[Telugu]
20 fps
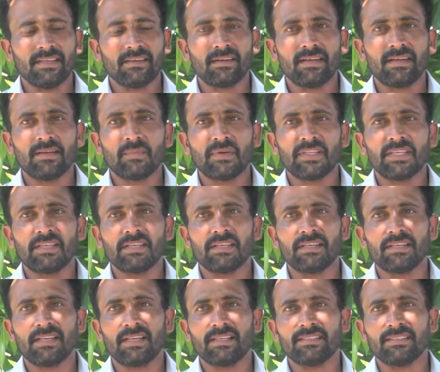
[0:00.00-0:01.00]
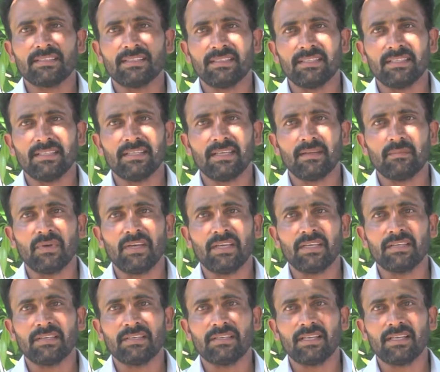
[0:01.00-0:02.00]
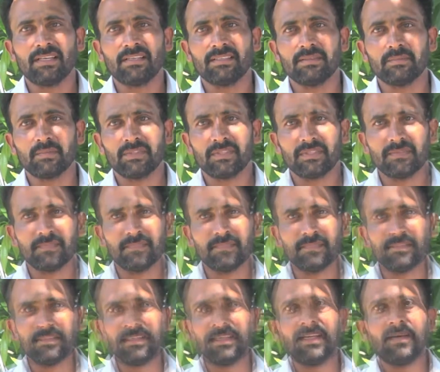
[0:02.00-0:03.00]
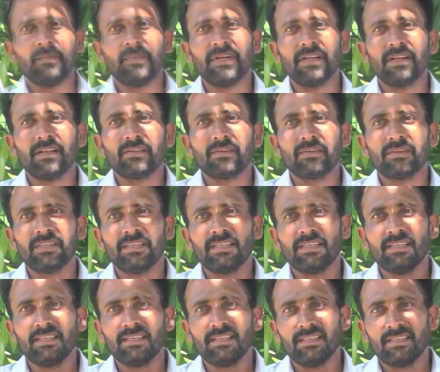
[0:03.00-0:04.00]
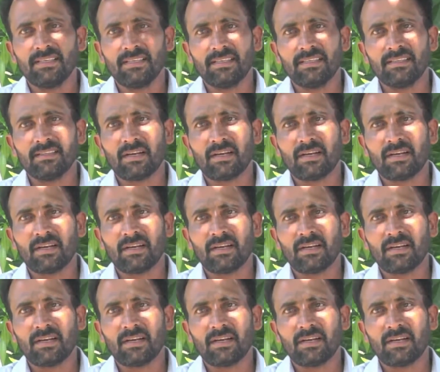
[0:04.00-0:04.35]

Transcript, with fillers: ఎకరాన పదిహేను క్వింటాలు వచ్చిందండి నలభై ఐదు క్వింటాలు అయింది మొత్తం సీడ పీడలతోటి ఇది